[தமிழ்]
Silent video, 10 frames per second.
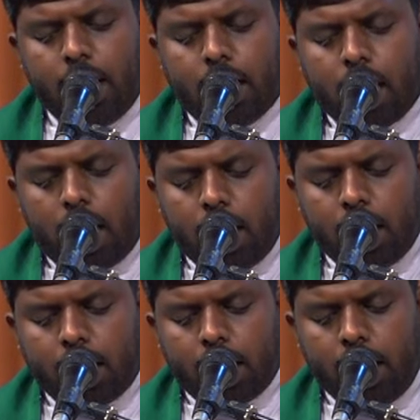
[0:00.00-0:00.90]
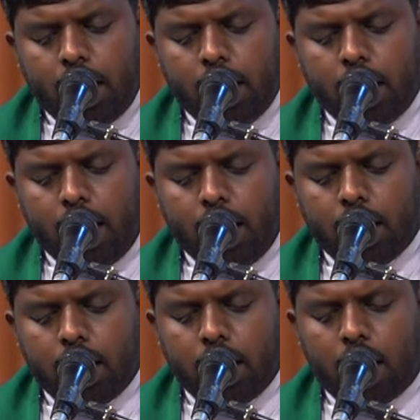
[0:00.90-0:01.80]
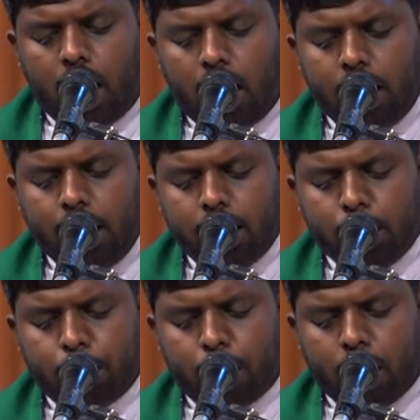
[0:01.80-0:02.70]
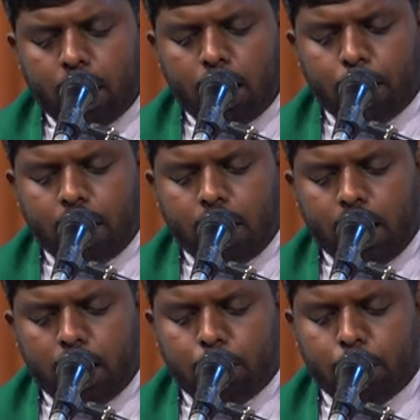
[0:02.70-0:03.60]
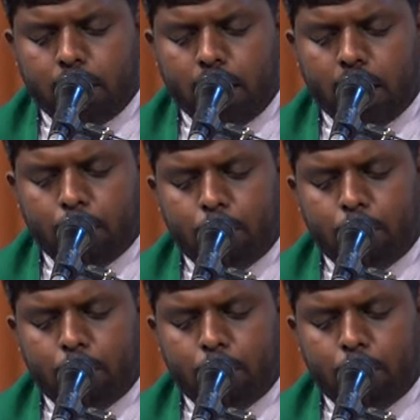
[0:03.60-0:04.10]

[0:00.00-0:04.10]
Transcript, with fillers: இக்காலத்தை நீங்கள் ஆய்ந்து பாராமல் இருப்பது